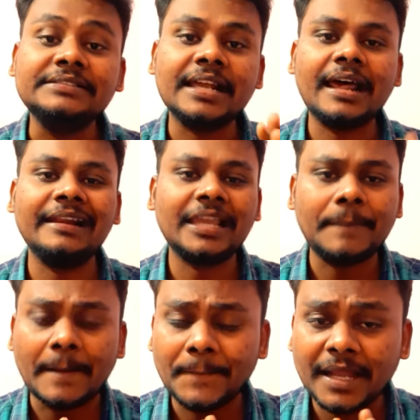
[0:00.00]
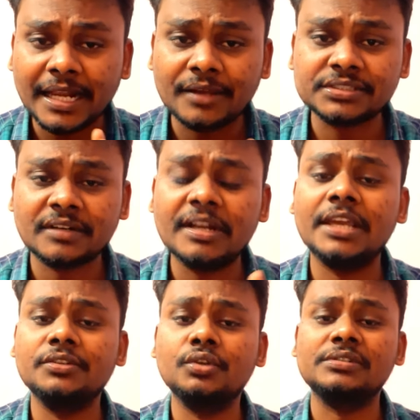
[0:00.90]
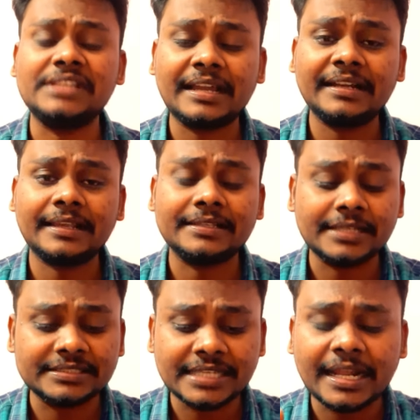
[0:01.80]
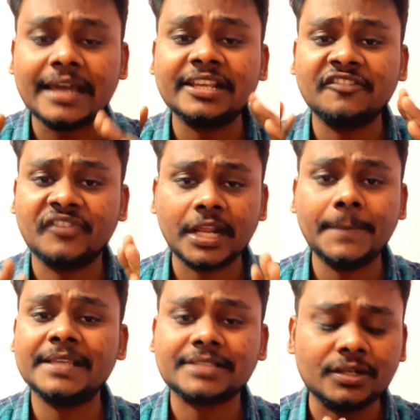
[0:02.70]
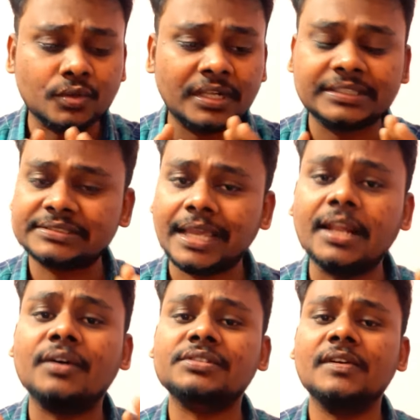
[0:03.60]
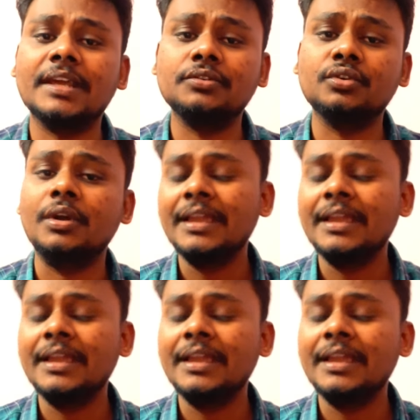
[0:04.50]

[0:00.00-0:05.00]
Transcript: జనానికి పంపకాలు అవసరం లేదు జగన్ జనానికి ఫ్రీ బీస్ అనుకున్నంత స్థాయిలో అవసరం లేదు